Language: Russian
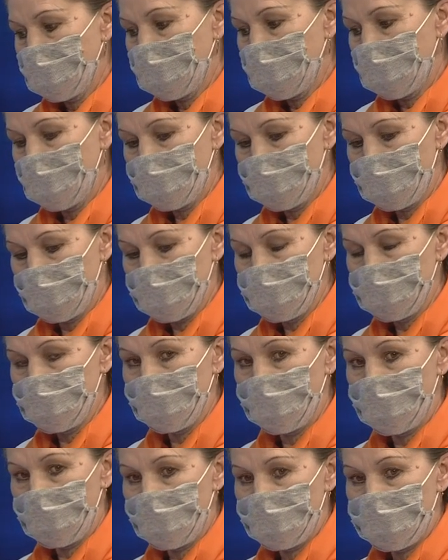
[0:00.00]
Я еще раз
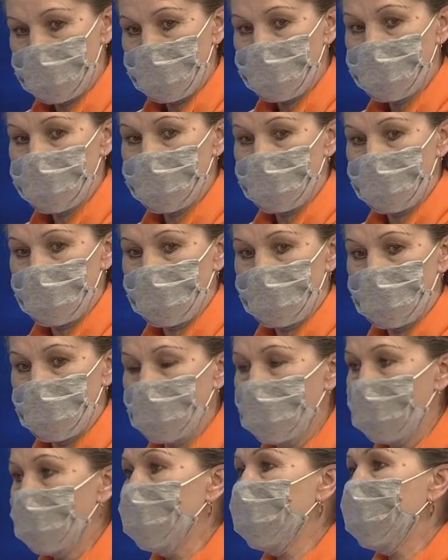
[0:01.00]
говорю, дети не
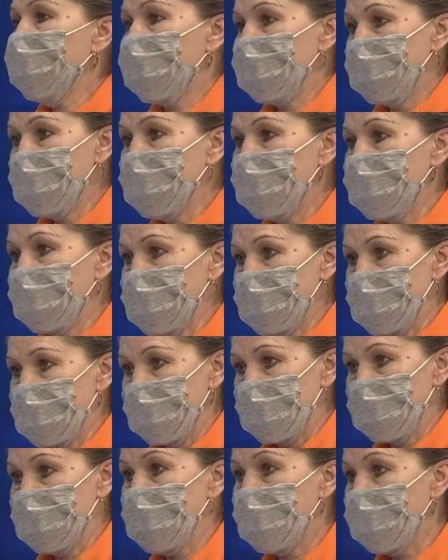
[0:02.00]
могут ходить на
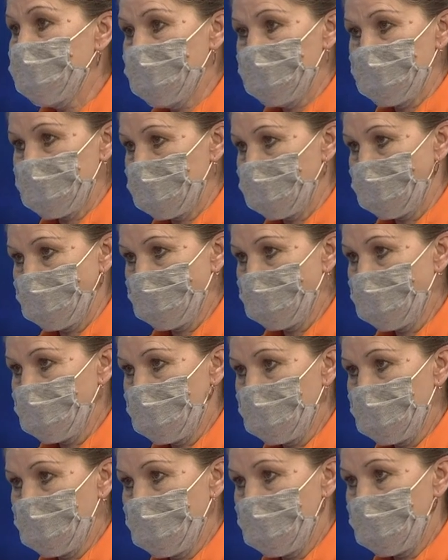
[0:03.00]
секции.
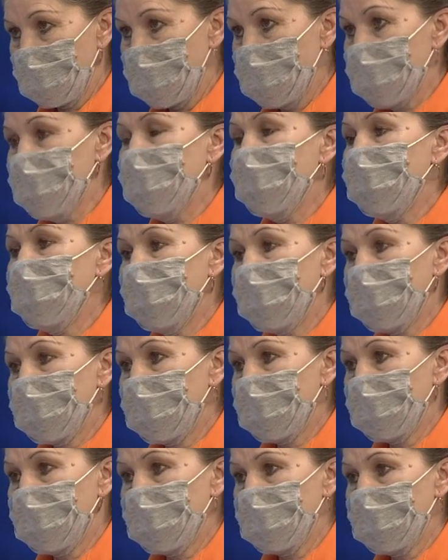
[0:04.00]
Тяжеловато.
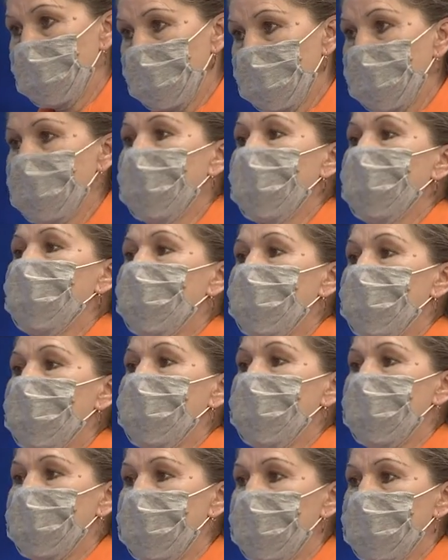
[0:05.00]
А это а какие мнение.
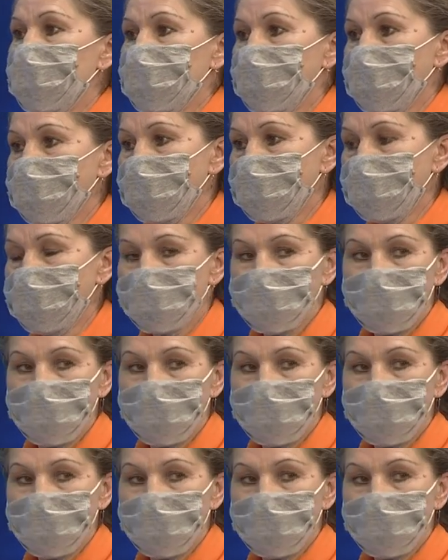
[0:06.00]
сейчас секции?